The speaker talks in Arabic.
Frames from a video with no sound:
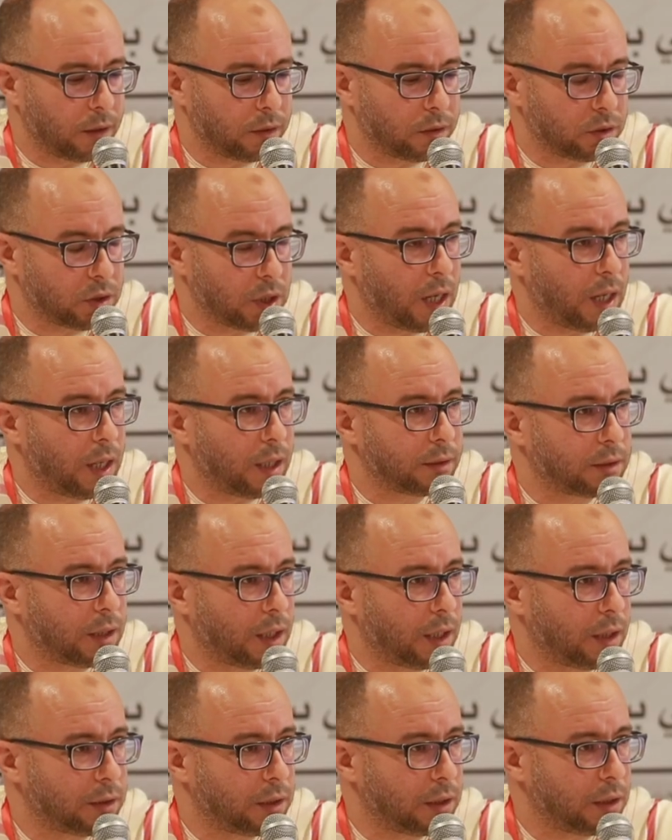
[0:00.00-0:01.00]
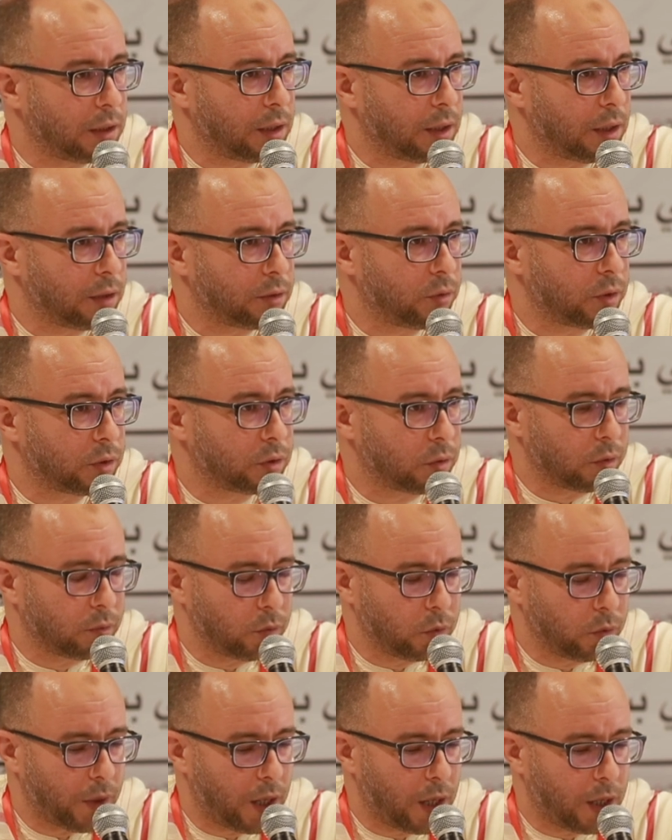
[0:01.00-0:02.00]
جاءت هذه الندوة
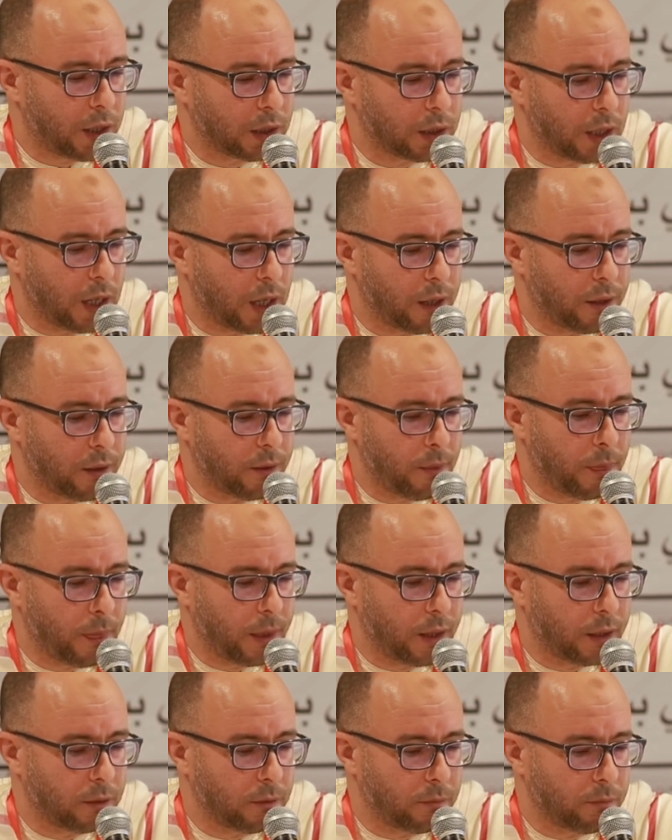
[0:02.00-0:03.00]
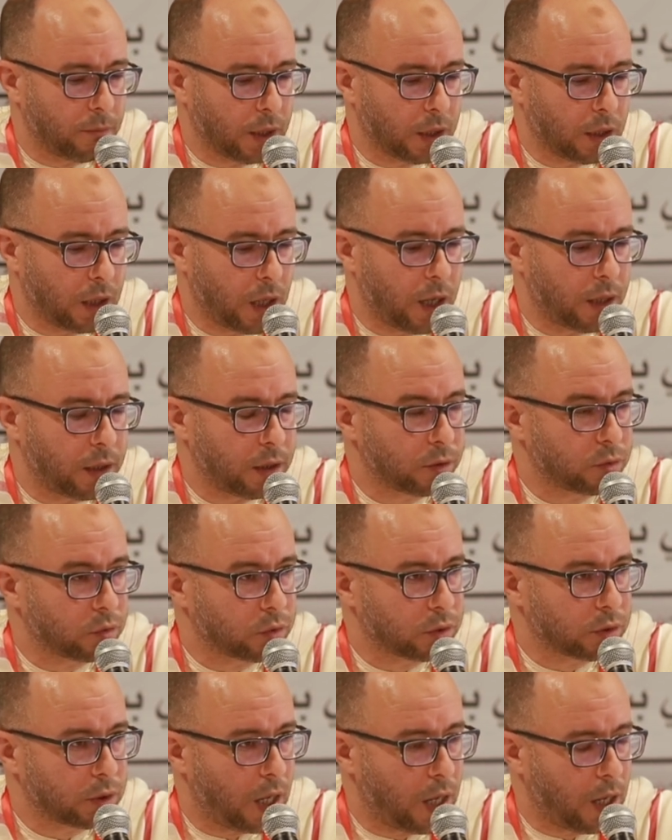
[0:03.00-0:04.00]
المباركة مكانة
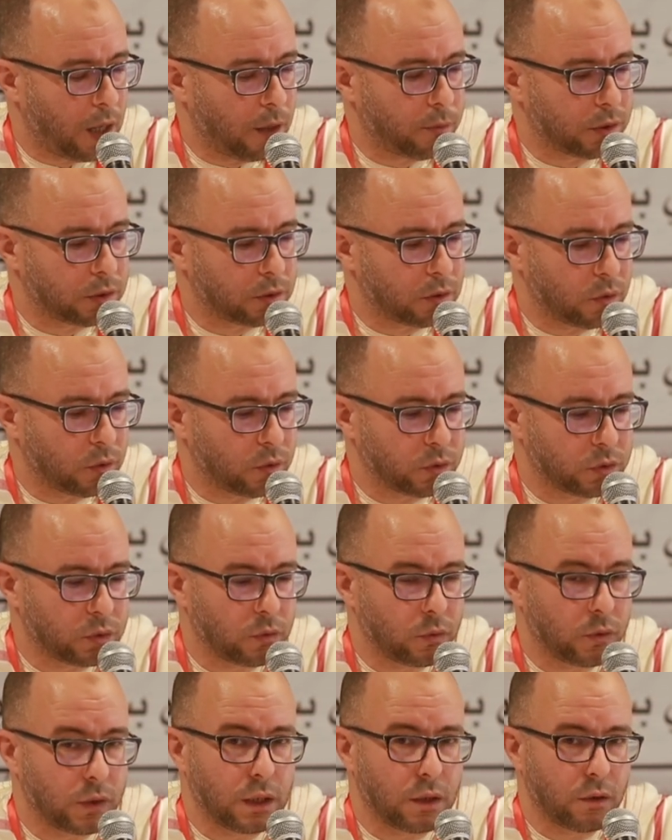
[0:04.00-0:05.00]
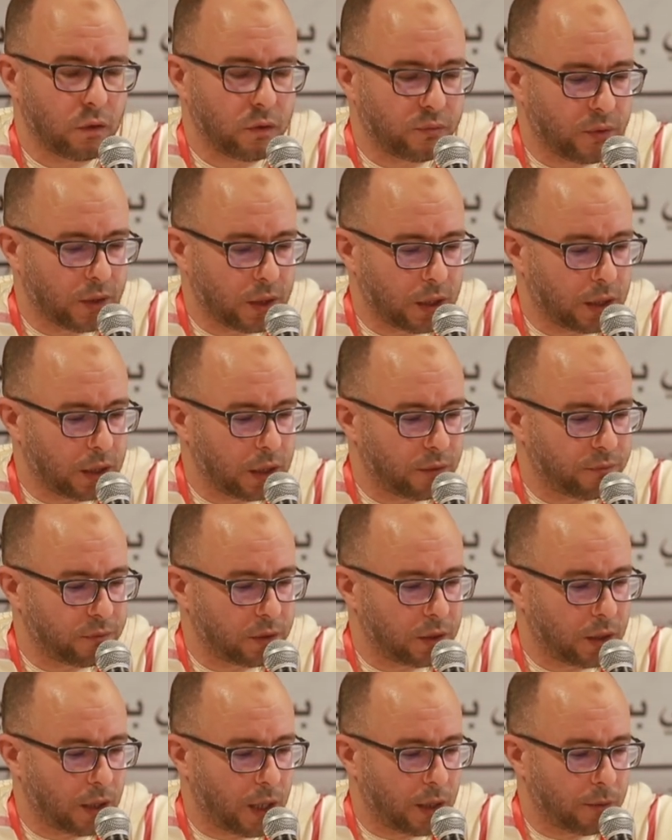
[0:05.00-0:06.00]
الصحابة الأصولية والفقهية
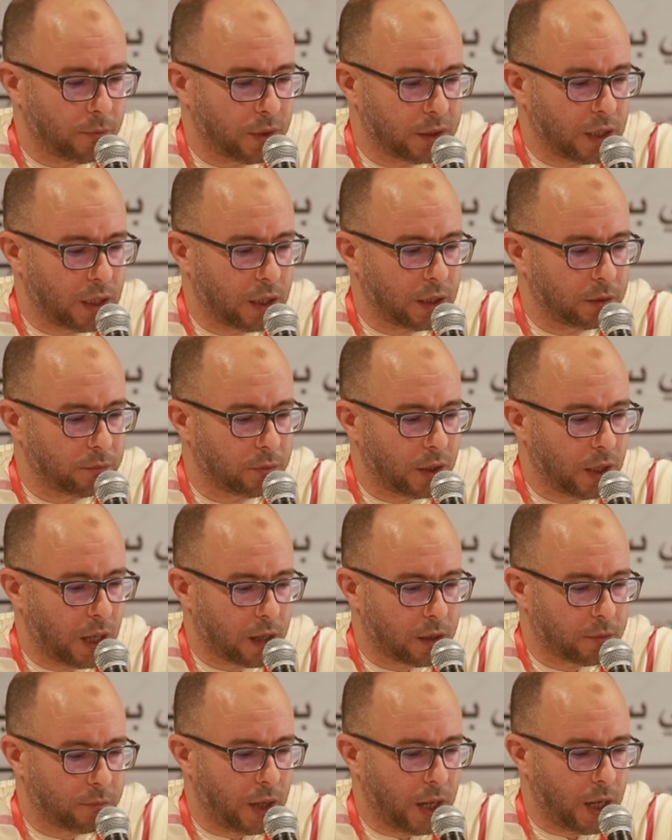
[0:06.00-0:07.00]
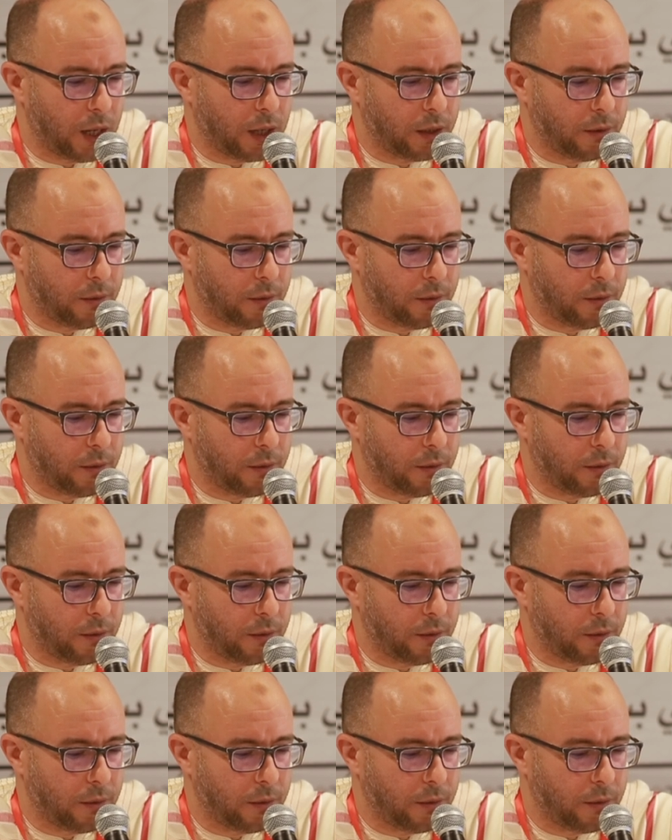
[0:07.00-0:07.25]
في المذاهب الأربعة